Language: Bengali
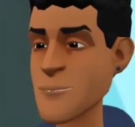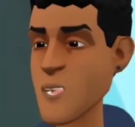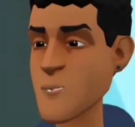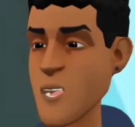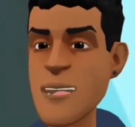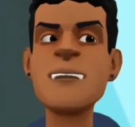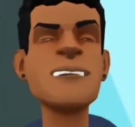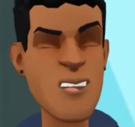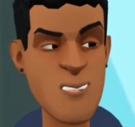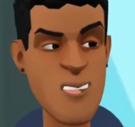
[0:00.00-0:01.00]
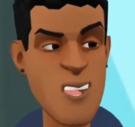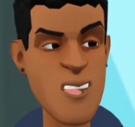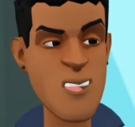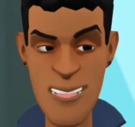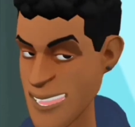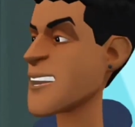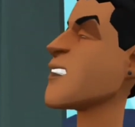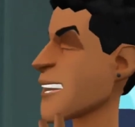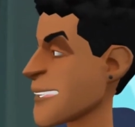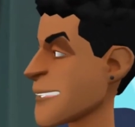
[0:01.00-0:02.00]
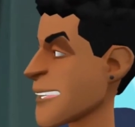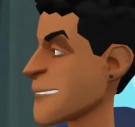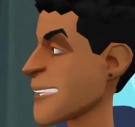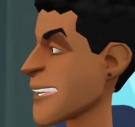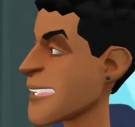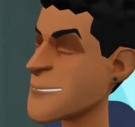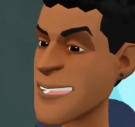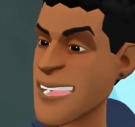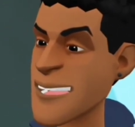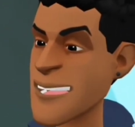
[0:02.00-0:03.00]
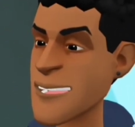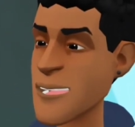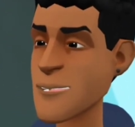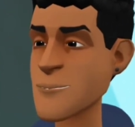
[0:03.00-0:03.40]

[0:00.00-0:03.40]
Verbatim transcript: গত মাসে তো আমার এক লাখ দশ হাজার টাকা ইনকাম হয়েছে